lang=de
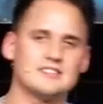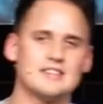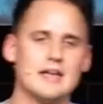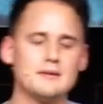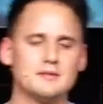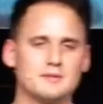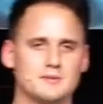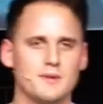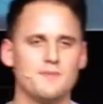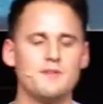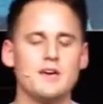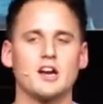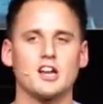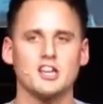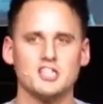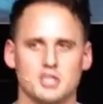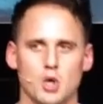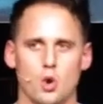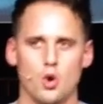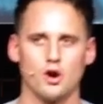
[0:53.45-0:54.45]

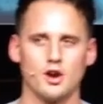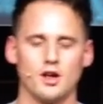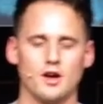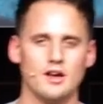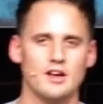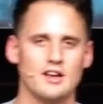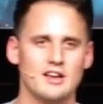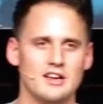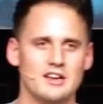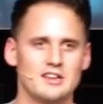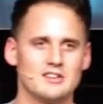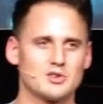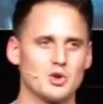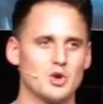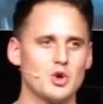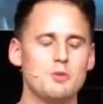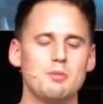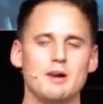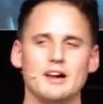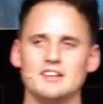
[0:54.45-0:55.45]
Selbstverwirklichung, oder? So
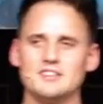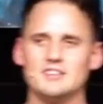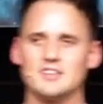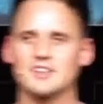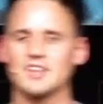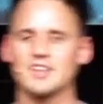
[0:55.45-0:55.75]
überall diese